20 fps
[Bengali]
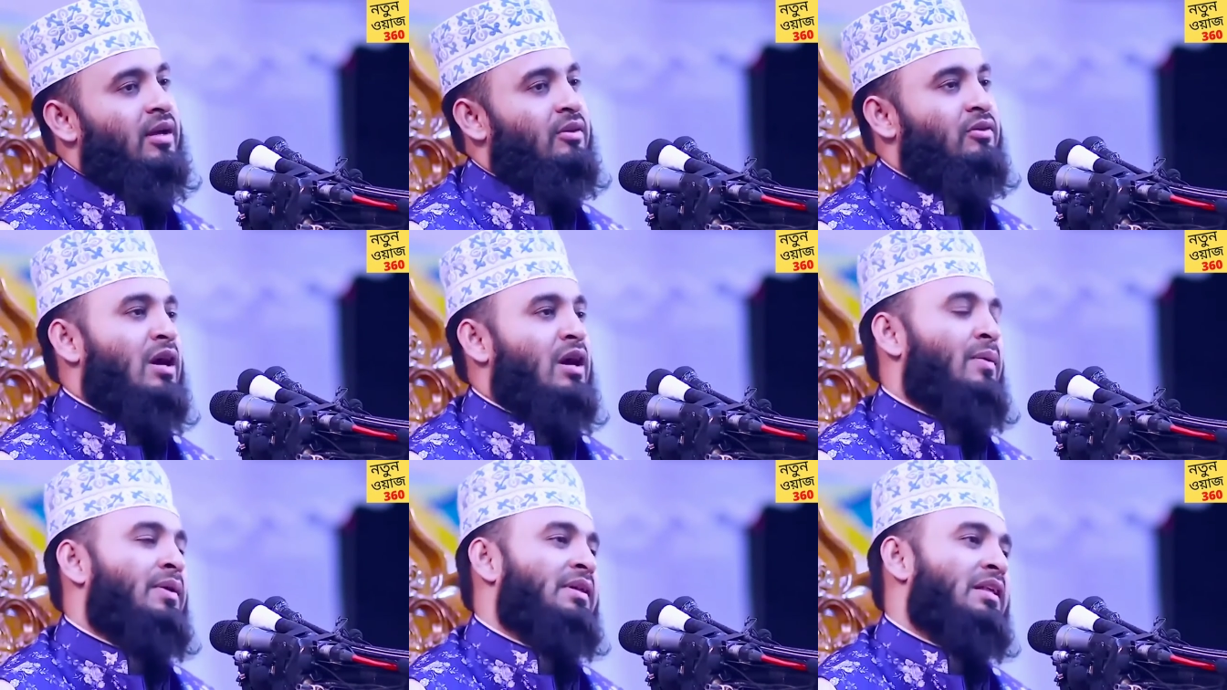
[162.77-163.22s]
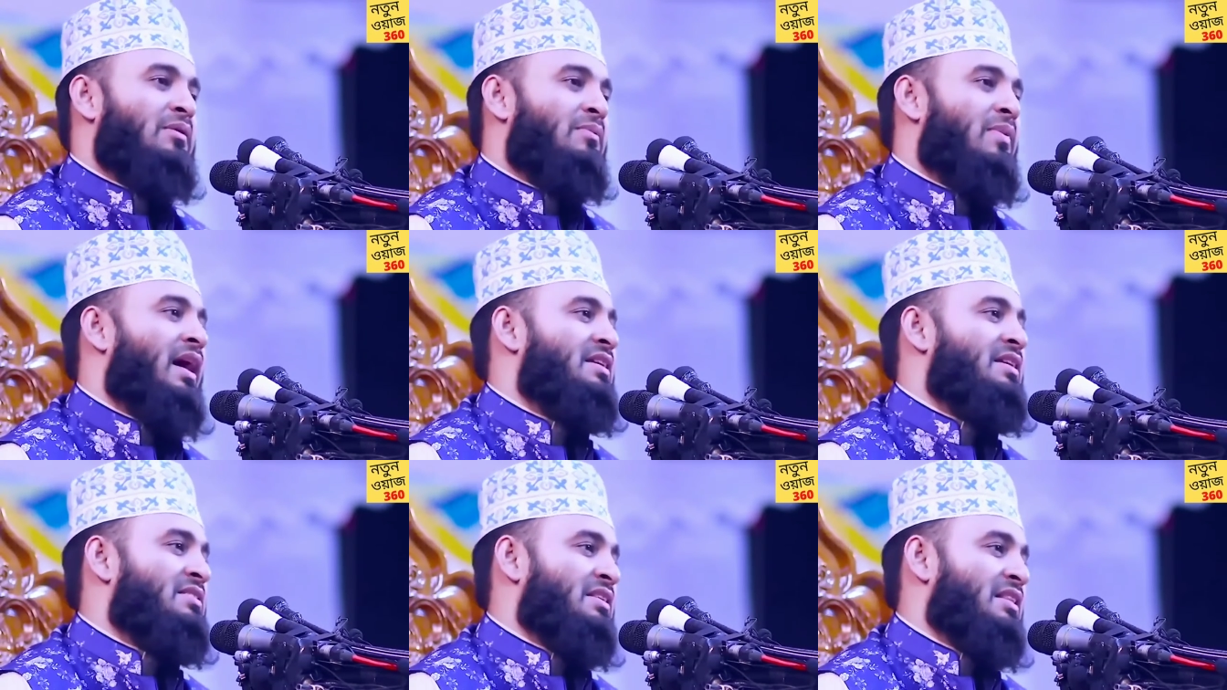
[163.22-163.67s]
কিন্তু আমাদের
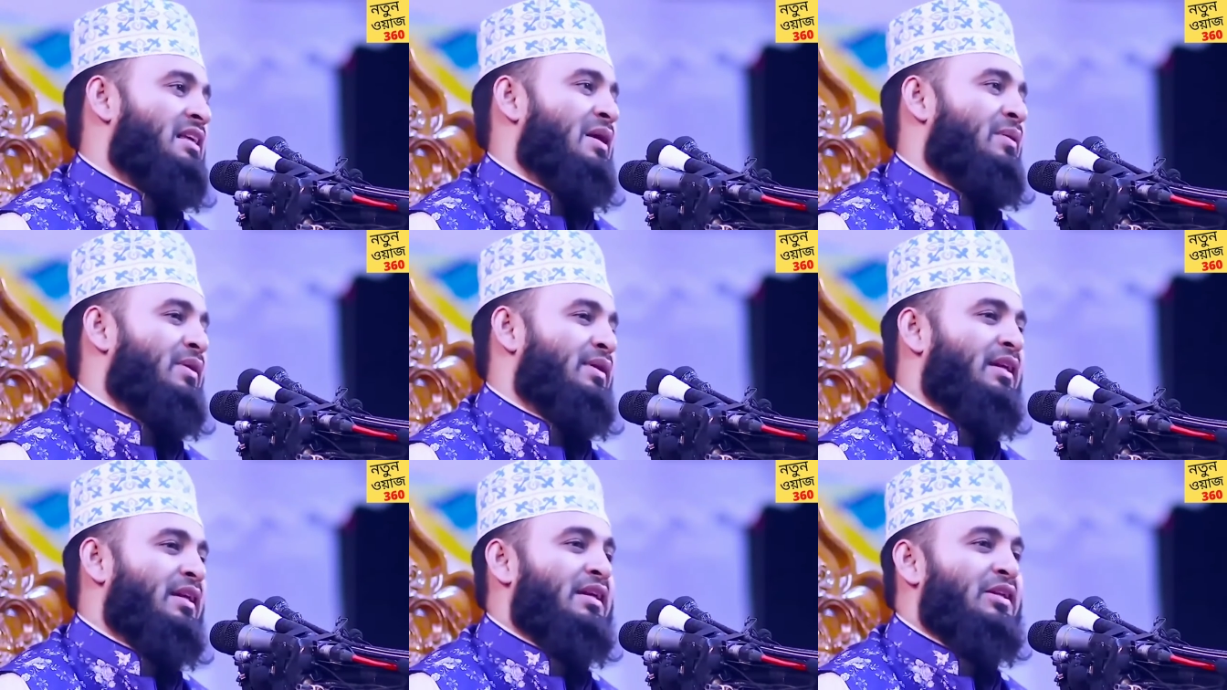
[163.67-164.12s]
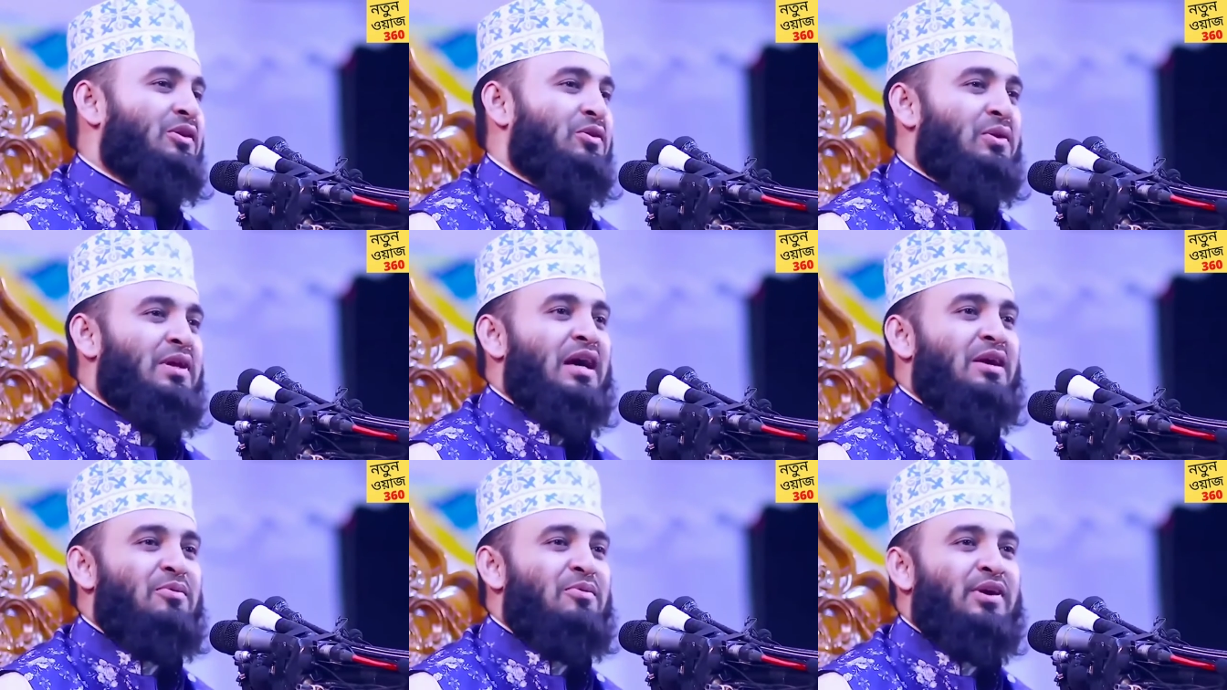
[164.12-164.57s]
মা যেদিন আমাদেরকে
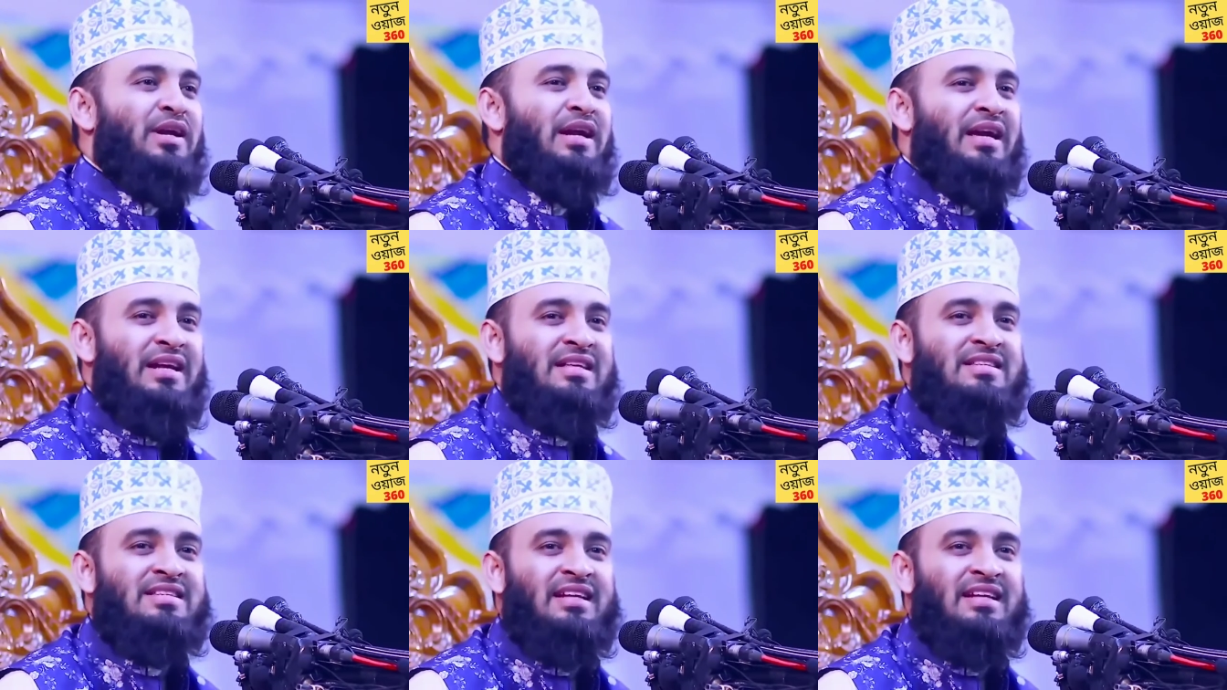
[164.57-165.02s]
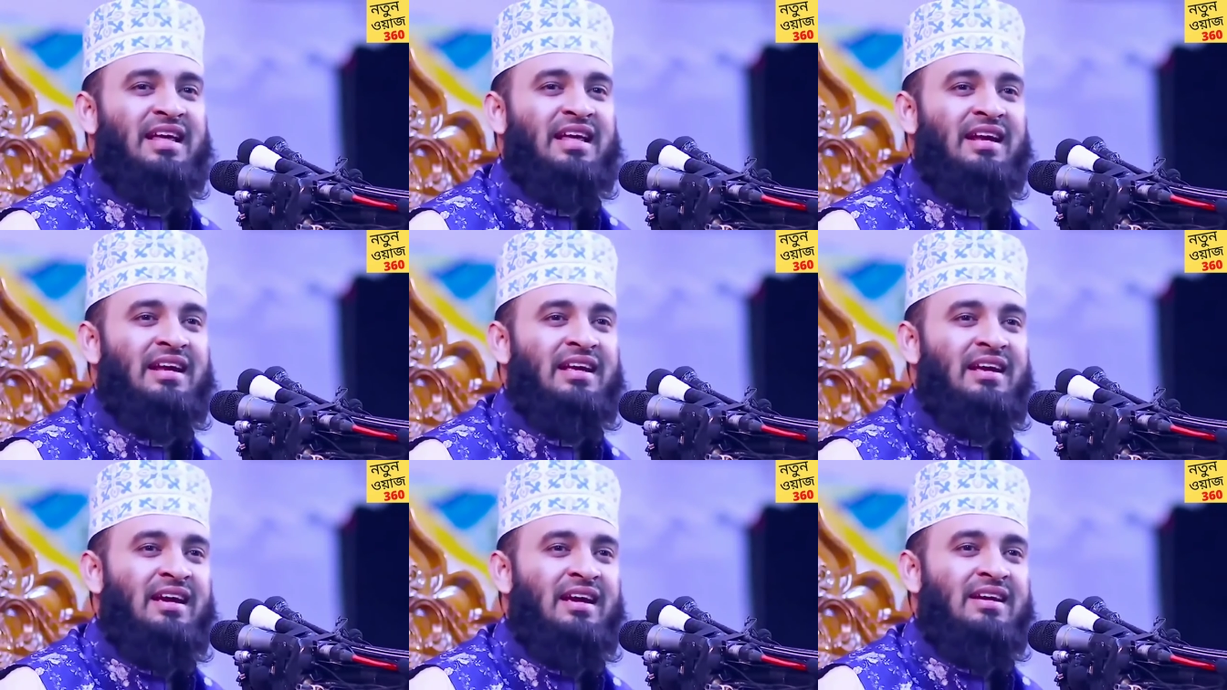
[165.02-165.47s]
দুনিয়ার বুকে
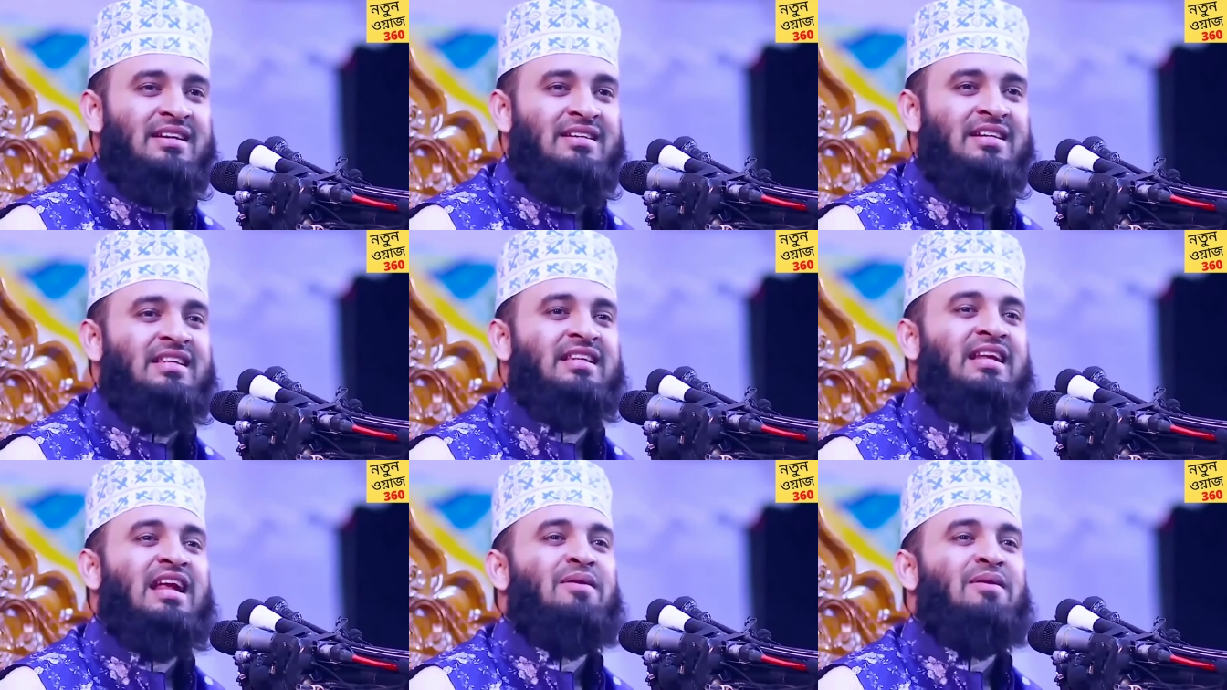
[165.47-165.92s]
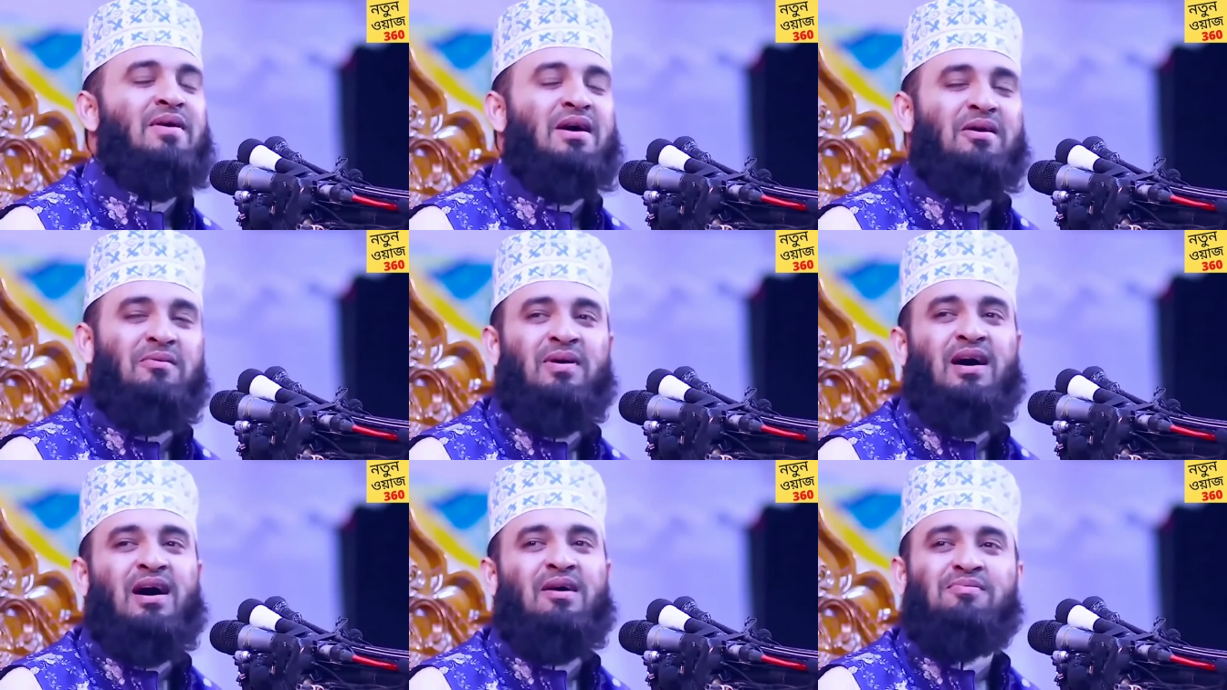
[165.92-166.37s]
এনেছিলেন সেদিন
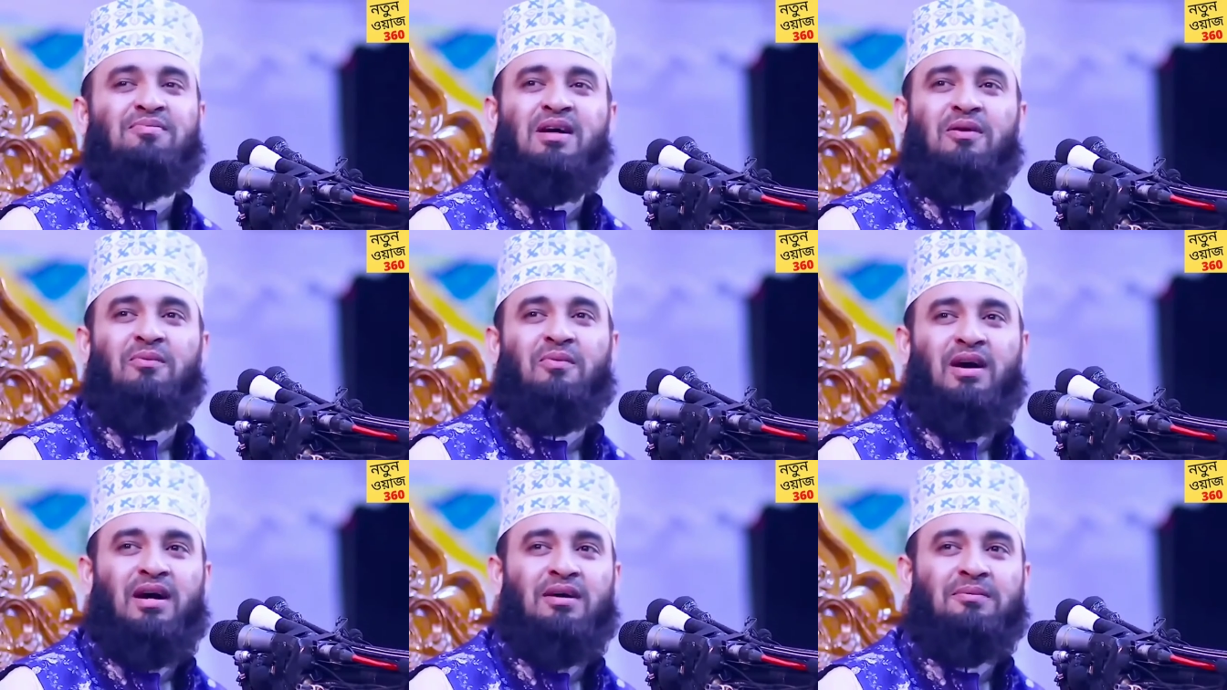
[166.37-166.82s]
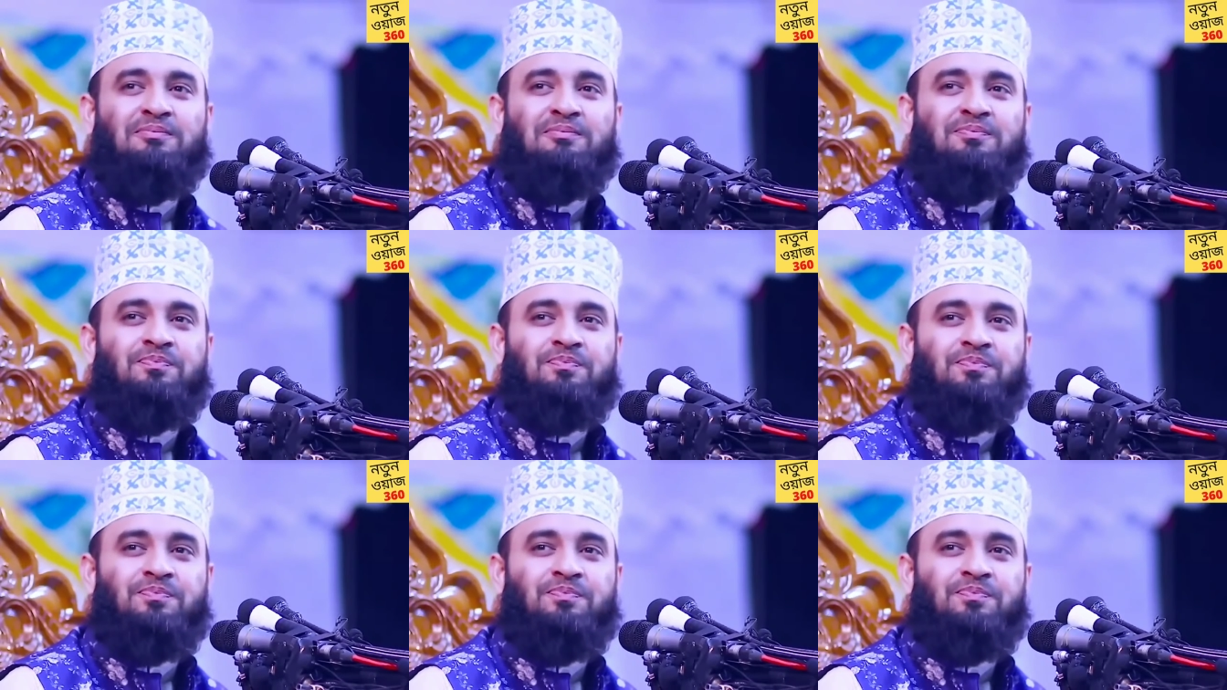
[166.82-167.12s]
আমার মা আপনার মা